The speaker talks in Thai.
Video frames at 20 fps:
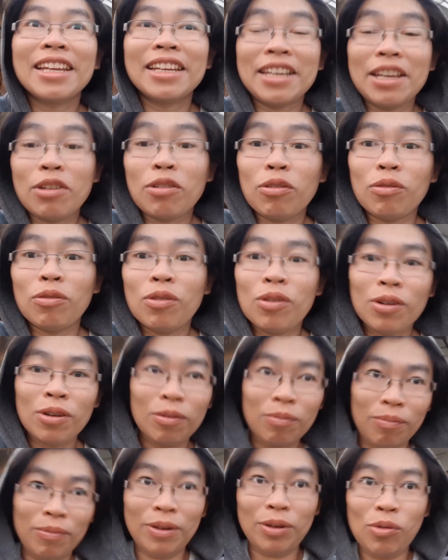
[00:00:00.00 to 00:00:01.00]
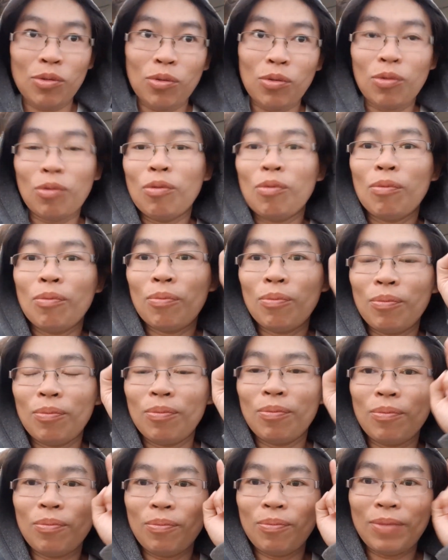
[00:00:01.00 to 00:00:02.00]
เดี๋ยวมาดู
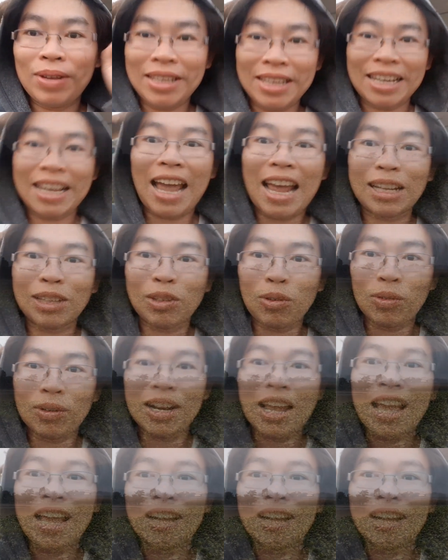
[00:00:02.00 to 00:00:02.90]
บรรยากาศตรงหน้า